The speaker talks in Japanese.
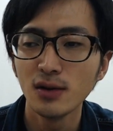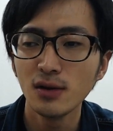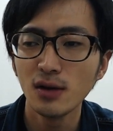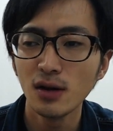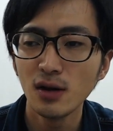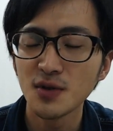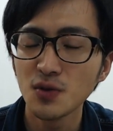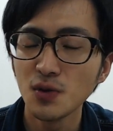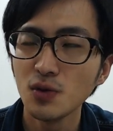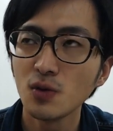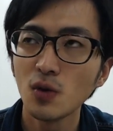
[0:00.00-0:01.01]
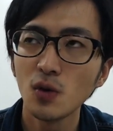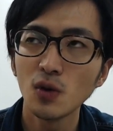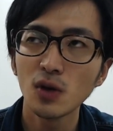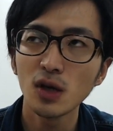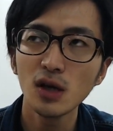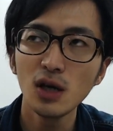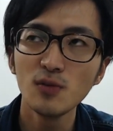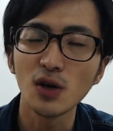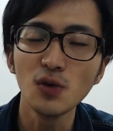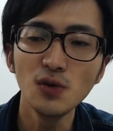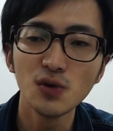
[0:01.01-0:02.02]
だからまあそういうこうゲームが
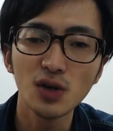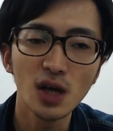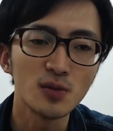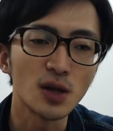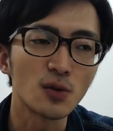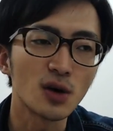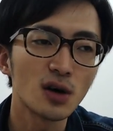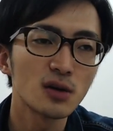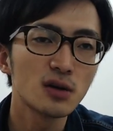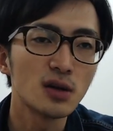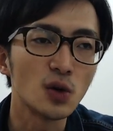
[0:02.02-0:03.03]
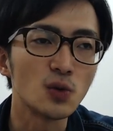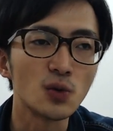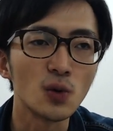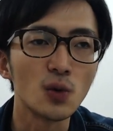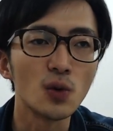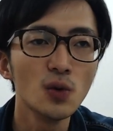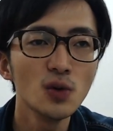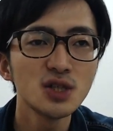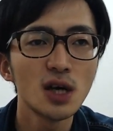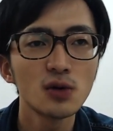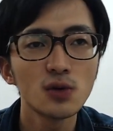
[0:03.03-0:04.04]
どういうゲームなのかっていうところを
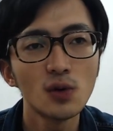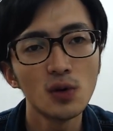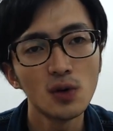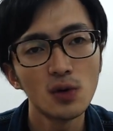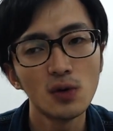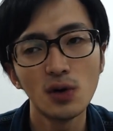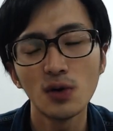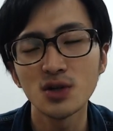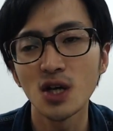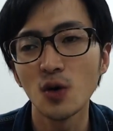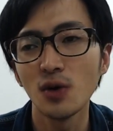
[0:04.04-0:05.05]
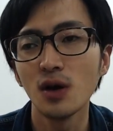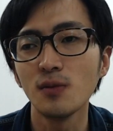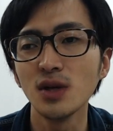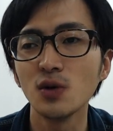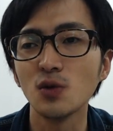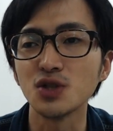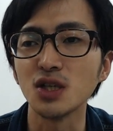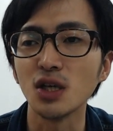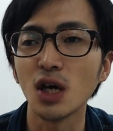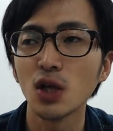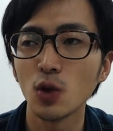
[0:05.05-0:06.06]
ちゃんと親御さんは見てほしい
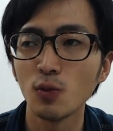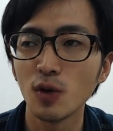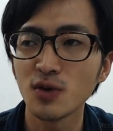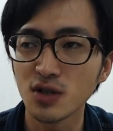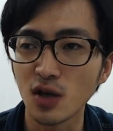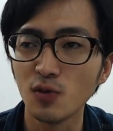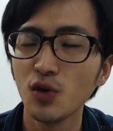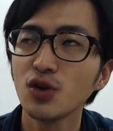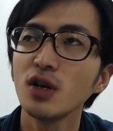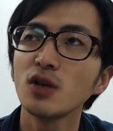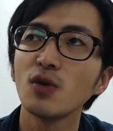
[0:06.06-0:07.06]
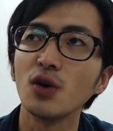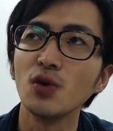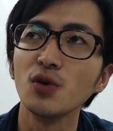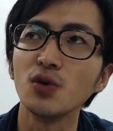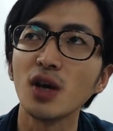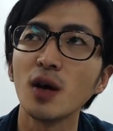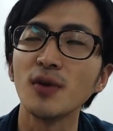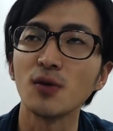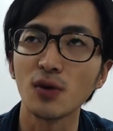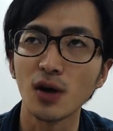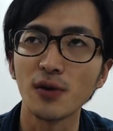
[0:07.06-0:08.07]
なと思いますね。フォートナイトがどういうゲームな
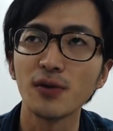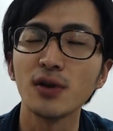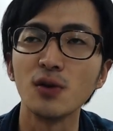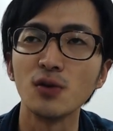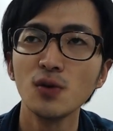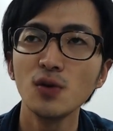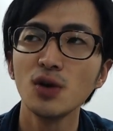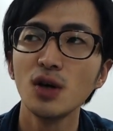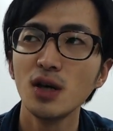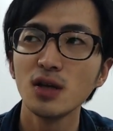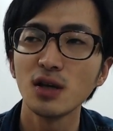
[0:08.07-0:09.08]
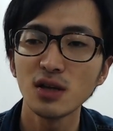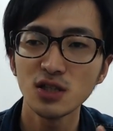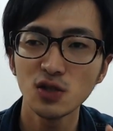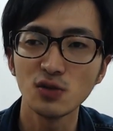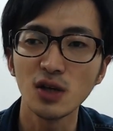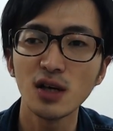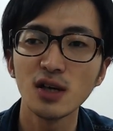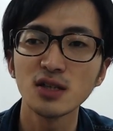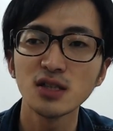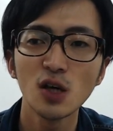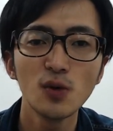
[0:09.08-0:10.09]
のかっていうのを正しく理解
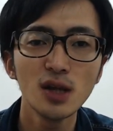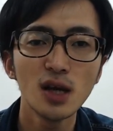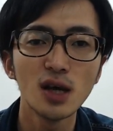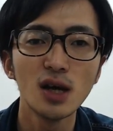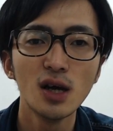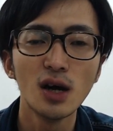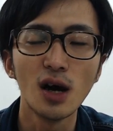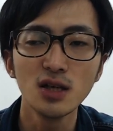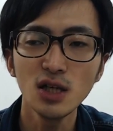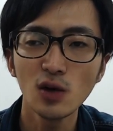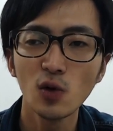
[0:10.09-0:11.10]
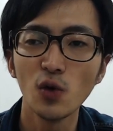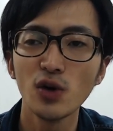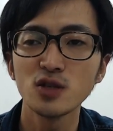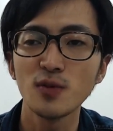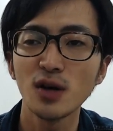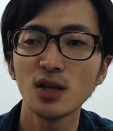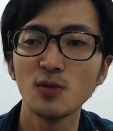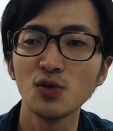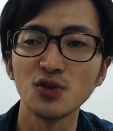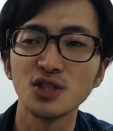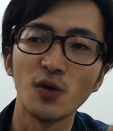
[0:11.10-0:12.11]
した上で、あ、じゃあこういう遊び方もっ
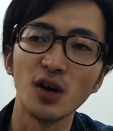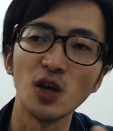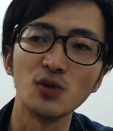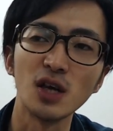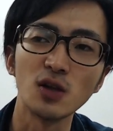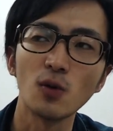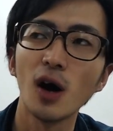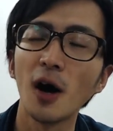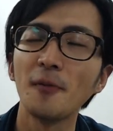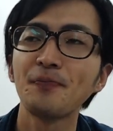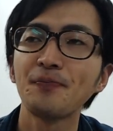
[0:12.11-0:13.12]
とした方がいいよねとか、